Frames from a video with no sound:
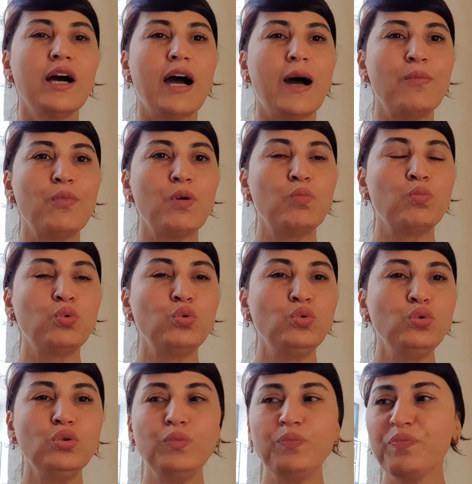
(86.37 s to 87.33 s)
Ama
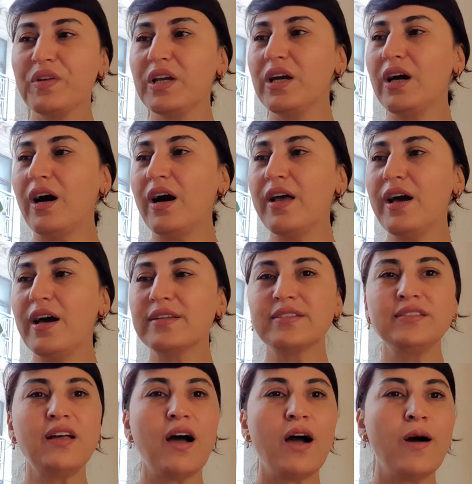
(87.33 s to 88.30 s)
bunu
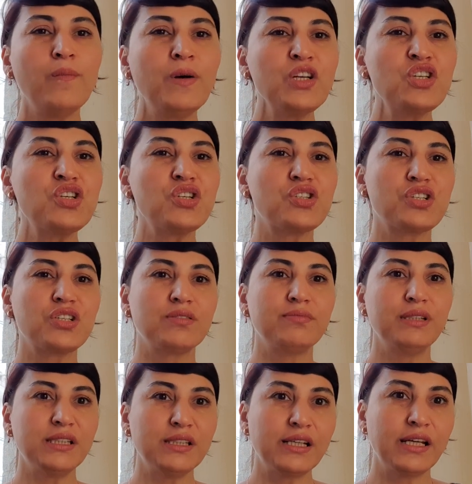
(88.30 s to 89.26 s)
hayatını amaç için
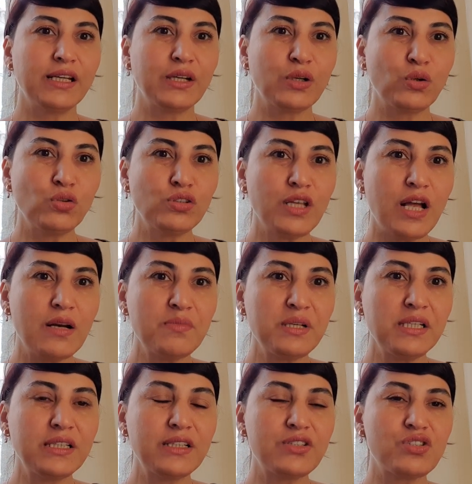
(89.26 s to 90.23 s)
bir kere
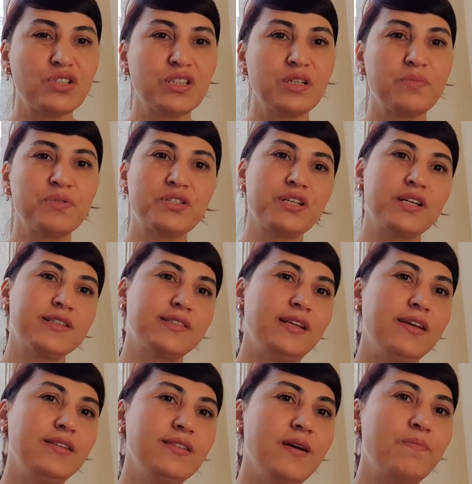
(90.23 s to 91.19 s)
göstermelik için
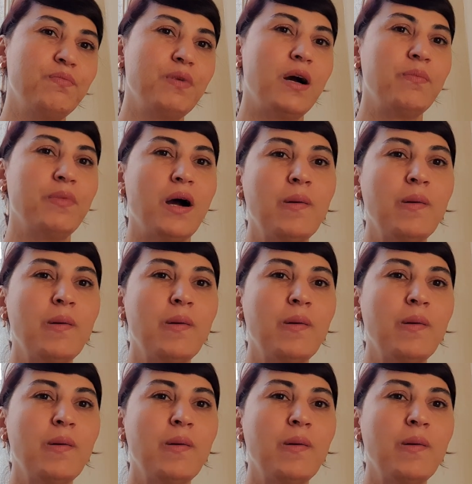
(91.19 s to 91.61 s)
yapacaksan yapmam